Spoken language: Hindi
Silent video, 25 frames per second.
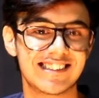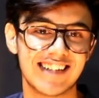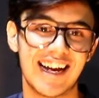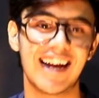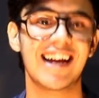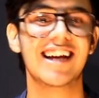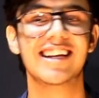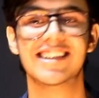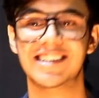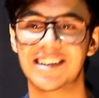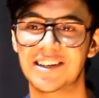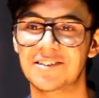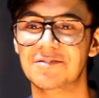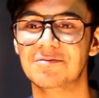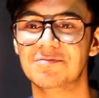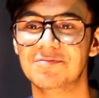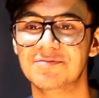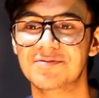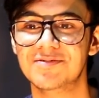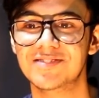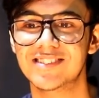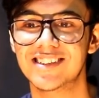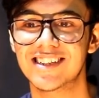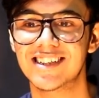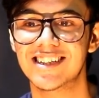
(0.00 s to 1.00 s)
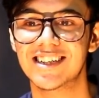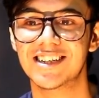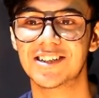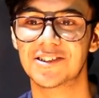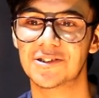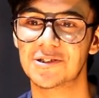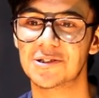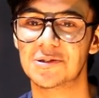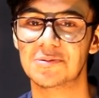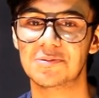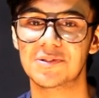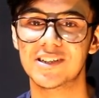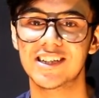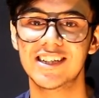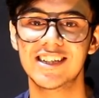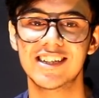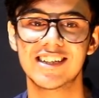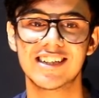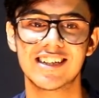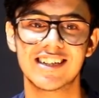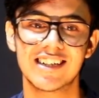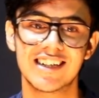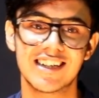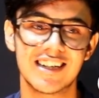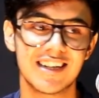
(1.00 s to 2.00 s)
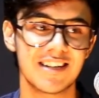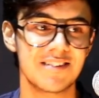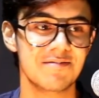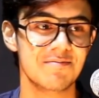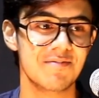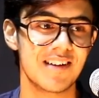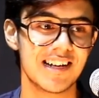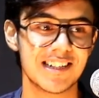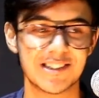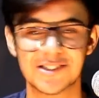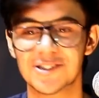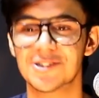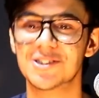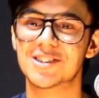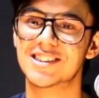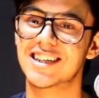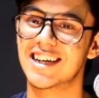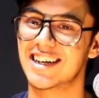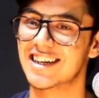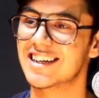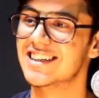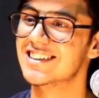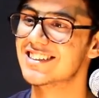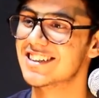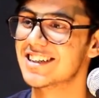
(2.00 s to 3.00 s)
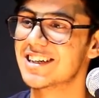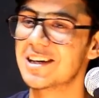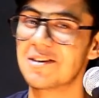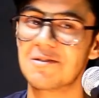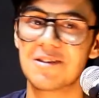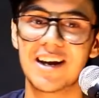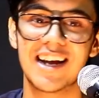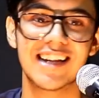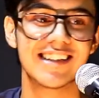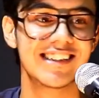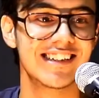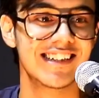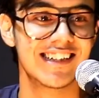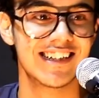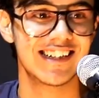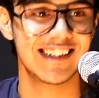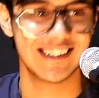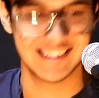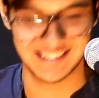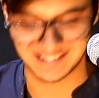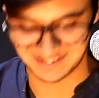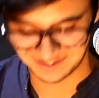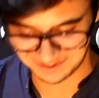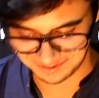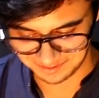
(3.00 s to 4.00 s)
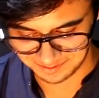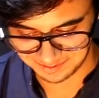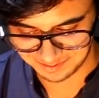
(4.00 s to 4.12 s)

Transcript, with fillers: शायद हम कुछ भी महसूस करने से घबराते हैं